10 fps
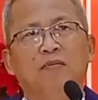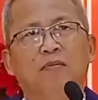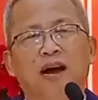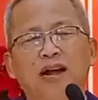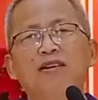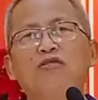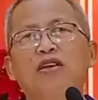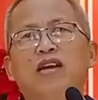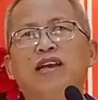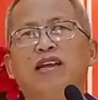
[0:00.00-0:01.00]

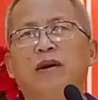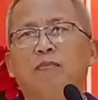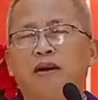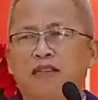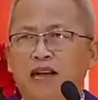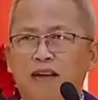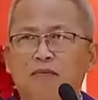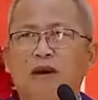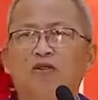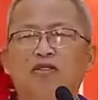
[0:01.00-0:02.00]
mangandoy gani ka
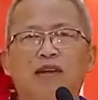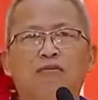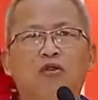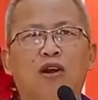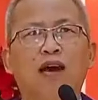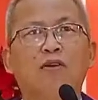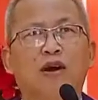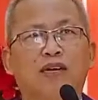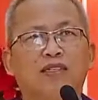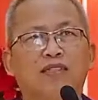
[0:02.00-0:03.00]
pagtagbaw sa imong
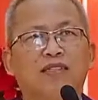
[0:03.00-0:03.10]
lawas